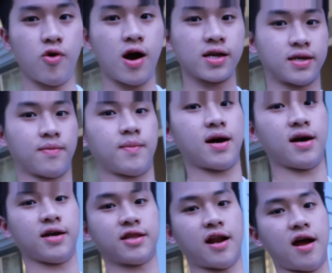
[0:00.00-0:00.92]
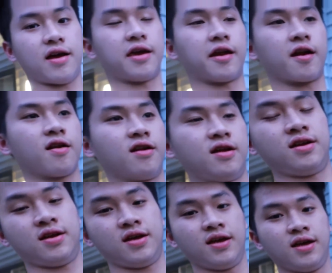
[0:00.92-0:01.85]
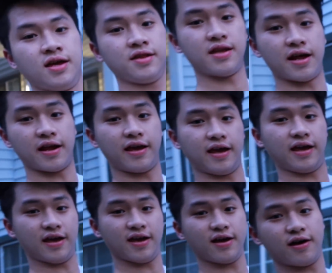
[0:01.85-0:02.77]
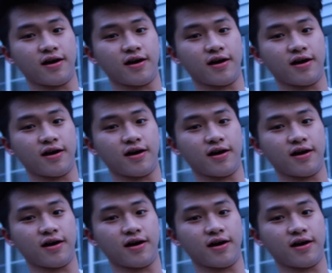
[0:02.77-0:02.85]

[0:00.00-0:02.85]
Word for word: buang sampah terakhir dari